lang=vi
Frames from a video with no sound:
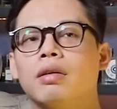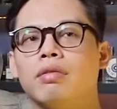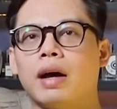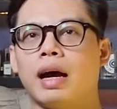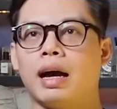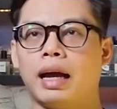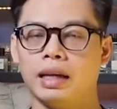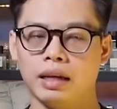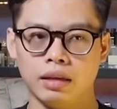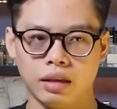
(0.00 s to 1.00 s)
và
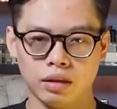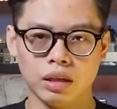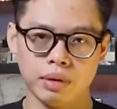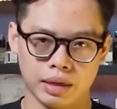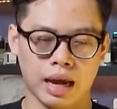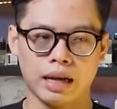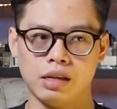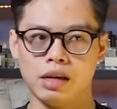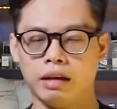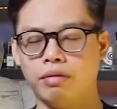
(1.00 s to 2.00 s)
anh ấy đến thời điểm hiện tại
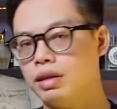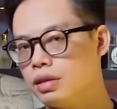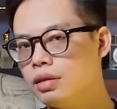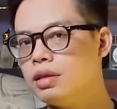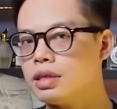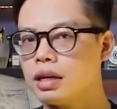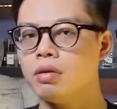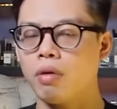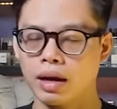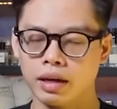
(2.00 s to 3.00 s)
như anh vẫn giữ chai nước
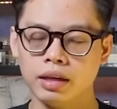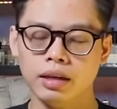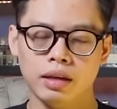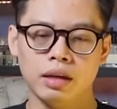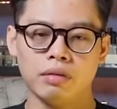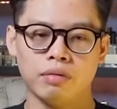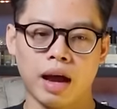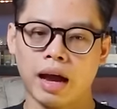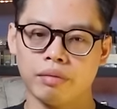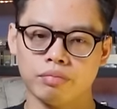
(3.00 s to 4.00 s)
hoa đấy
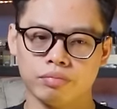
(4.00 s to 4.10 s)
và